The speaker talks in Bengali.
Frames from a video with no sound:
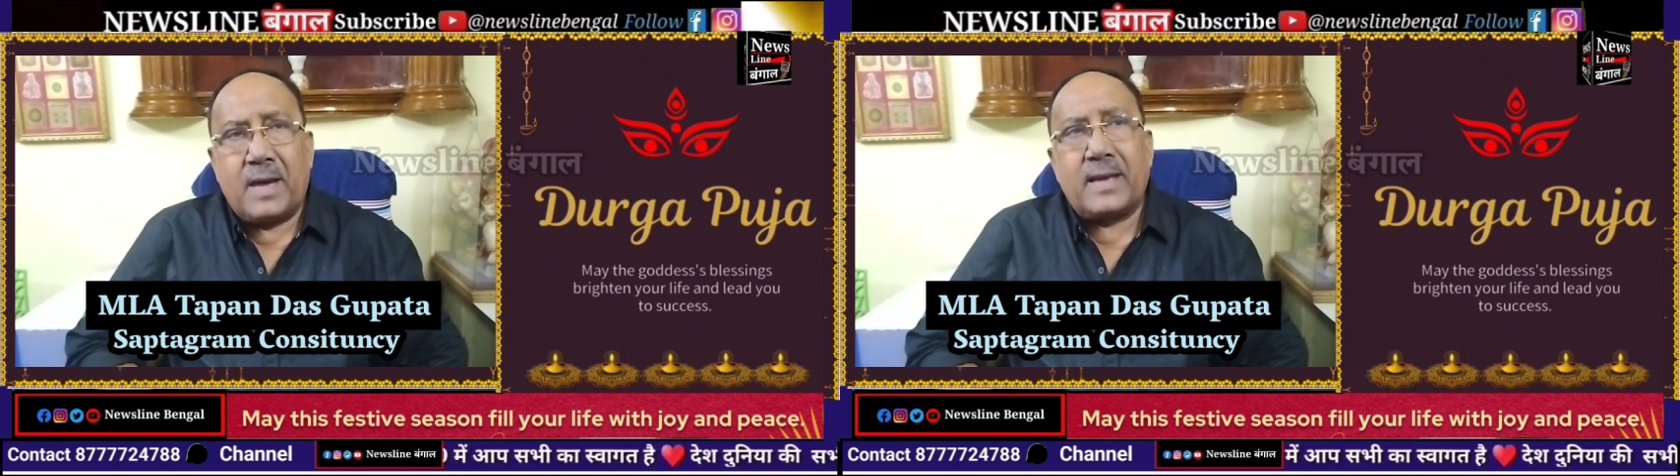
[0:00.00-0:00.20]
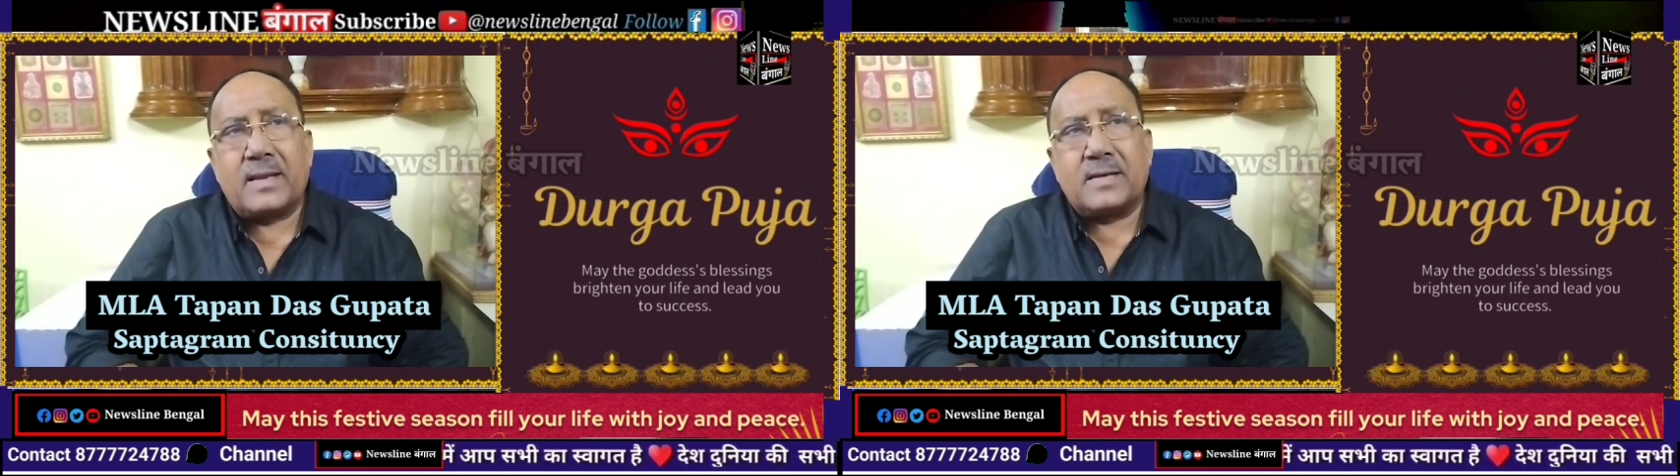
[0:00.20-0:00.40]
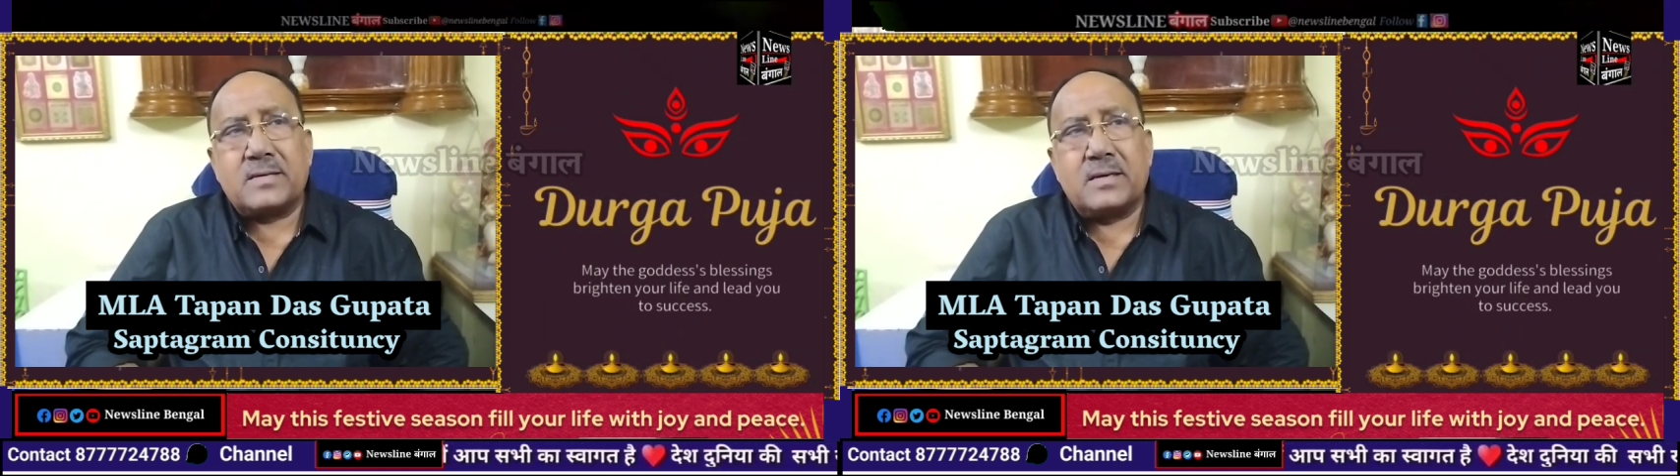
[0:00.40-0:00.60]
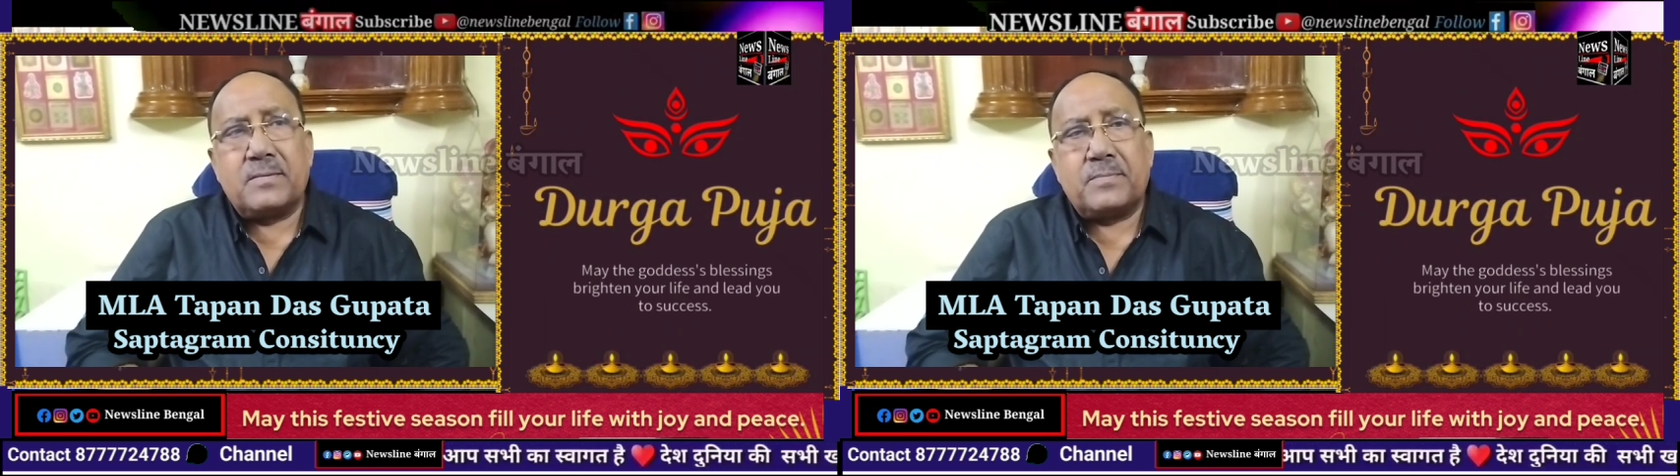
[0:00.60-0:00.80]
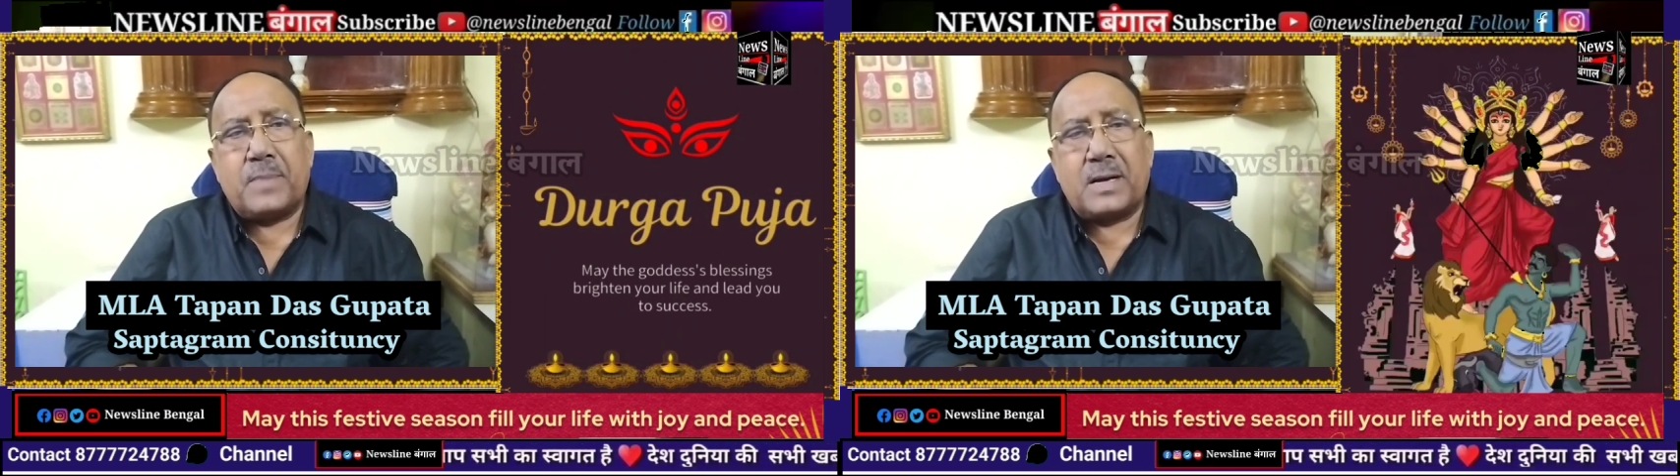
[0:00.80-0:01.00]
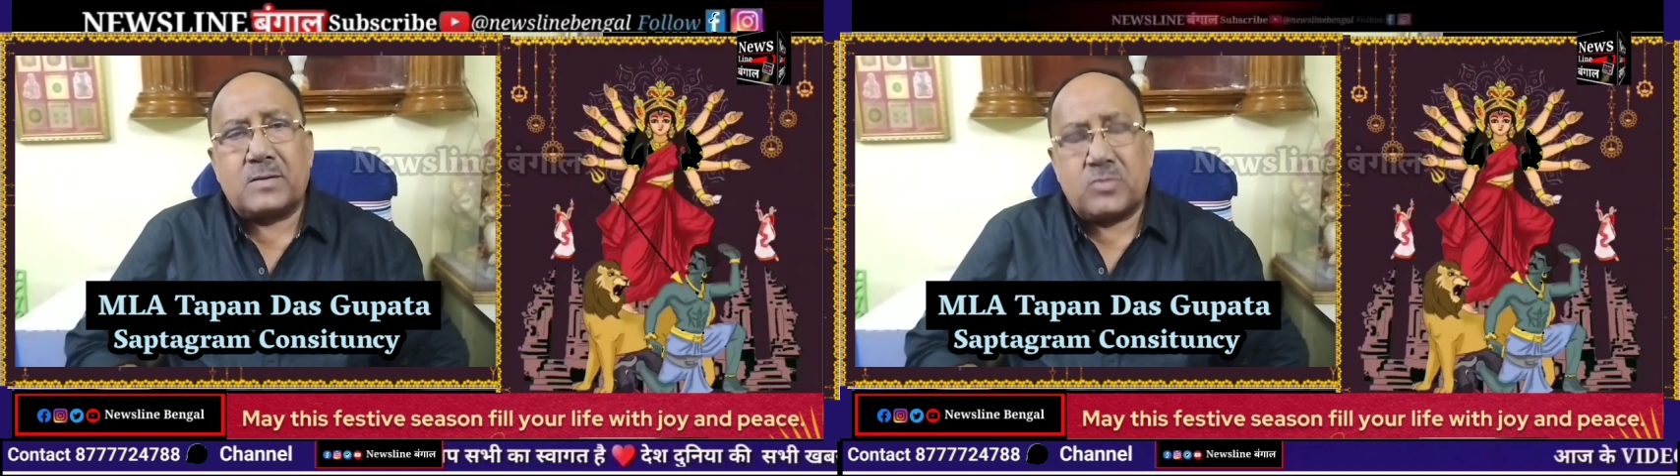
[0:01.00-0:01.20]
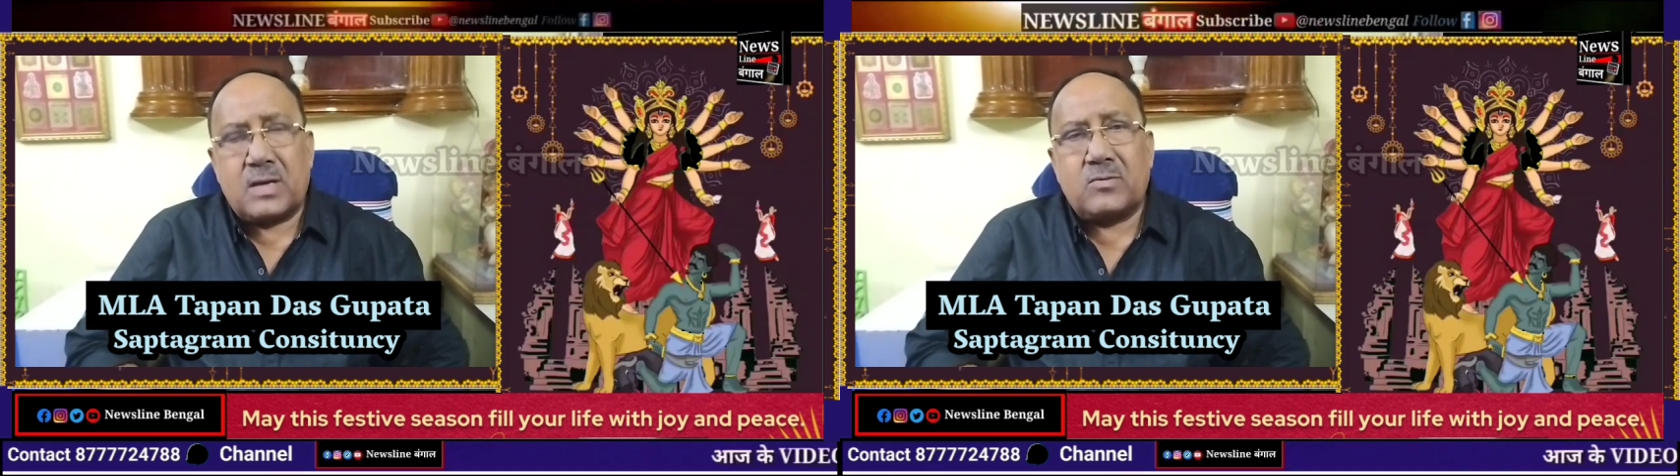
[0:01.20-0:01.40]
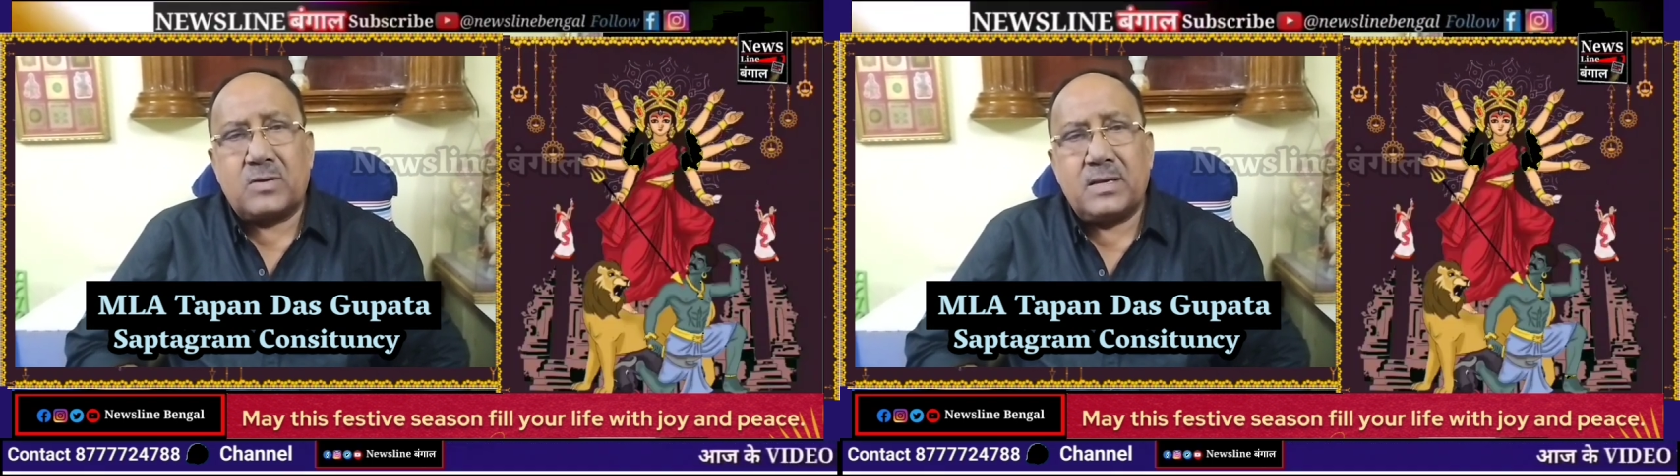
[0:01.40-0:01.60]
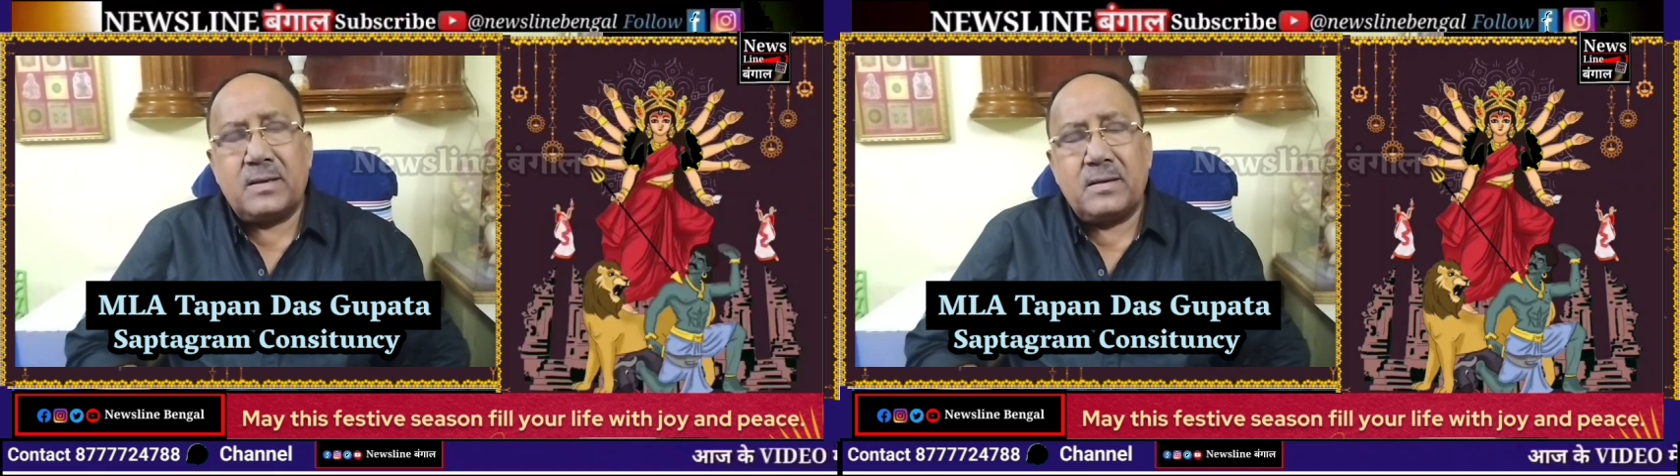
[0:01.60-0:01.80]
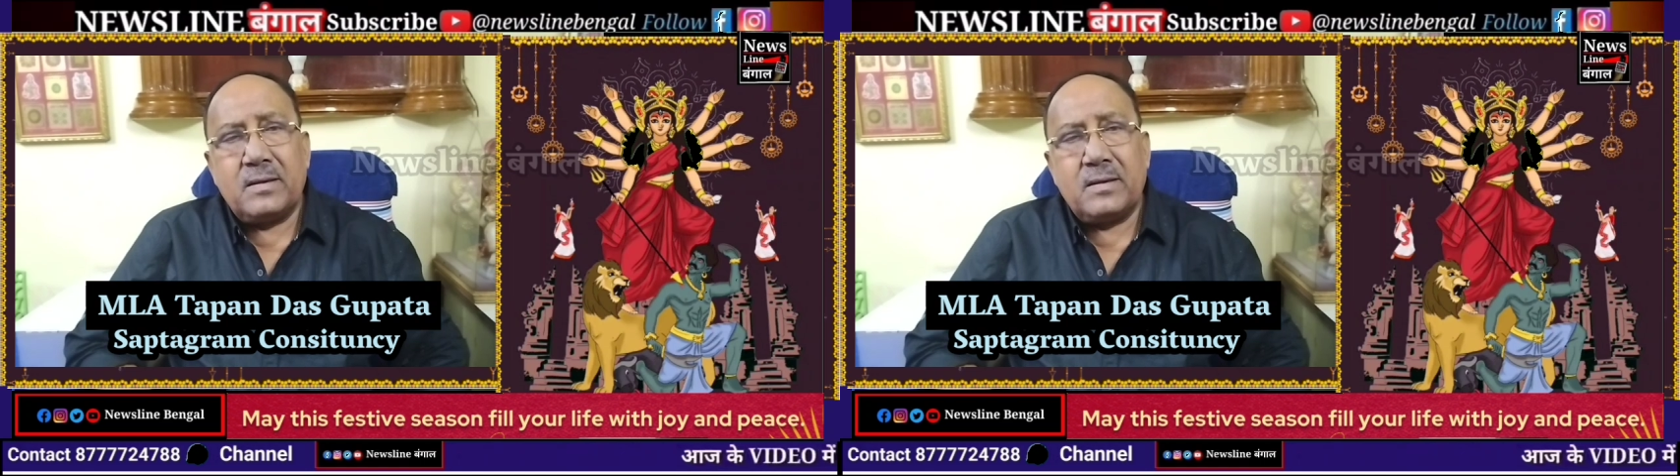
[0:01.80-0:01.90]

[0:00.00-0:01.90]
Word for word: মায়ের কাছে প্রার্থনা করি